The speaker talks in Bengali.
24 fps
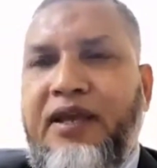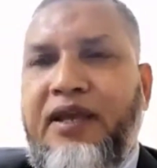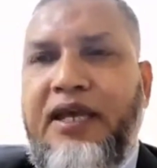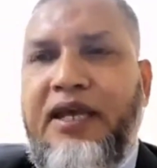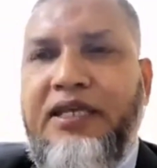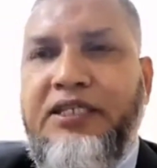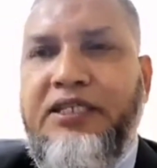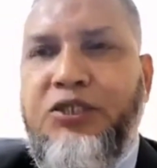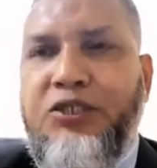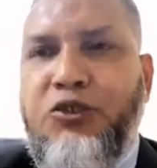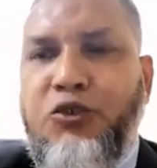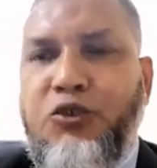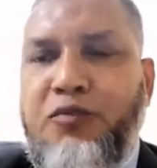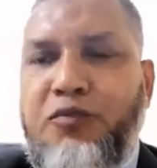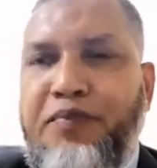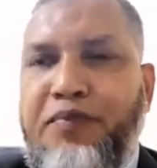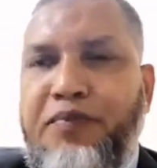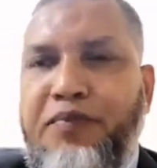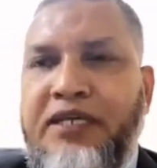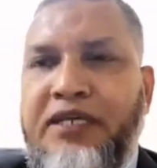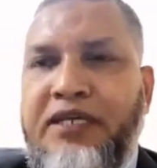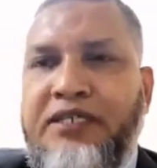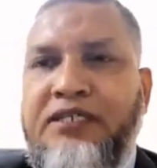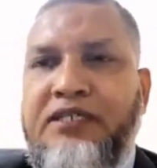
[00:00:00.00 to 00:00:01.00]
এই যে
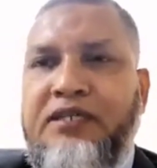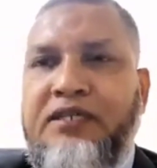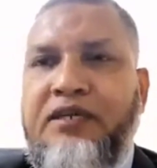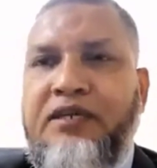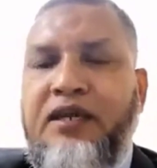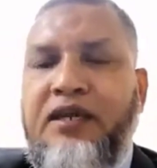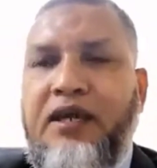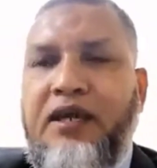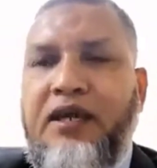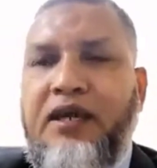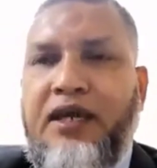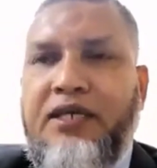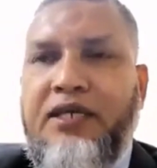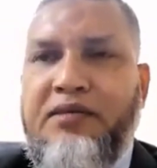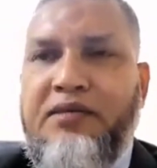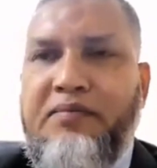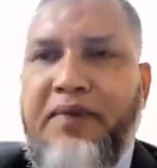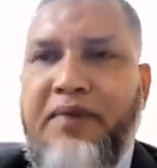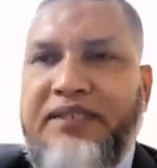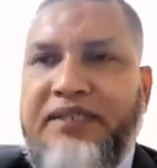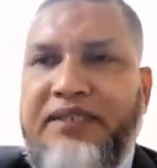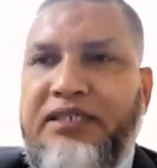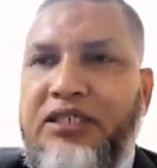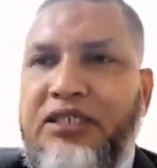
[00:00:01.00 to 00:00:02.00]
টুথপেস্ট এই যে
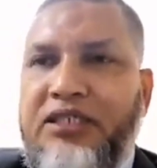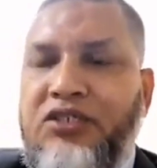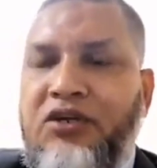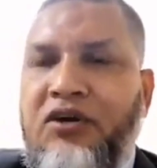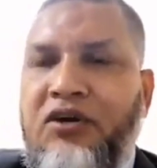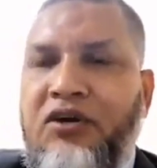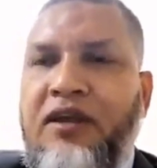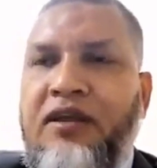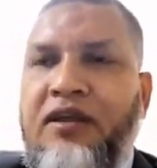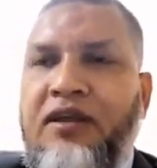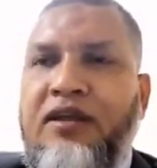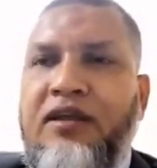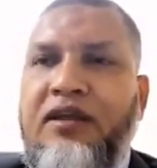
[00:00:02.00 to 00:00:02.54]
মেসেজ অয়েল